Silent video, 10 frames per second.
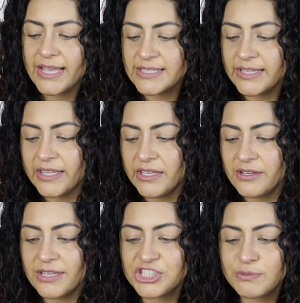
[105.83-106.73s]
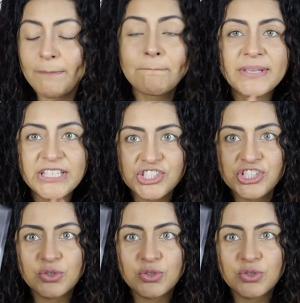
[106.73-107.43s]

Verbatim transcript: Essa daqui, ela chama Peach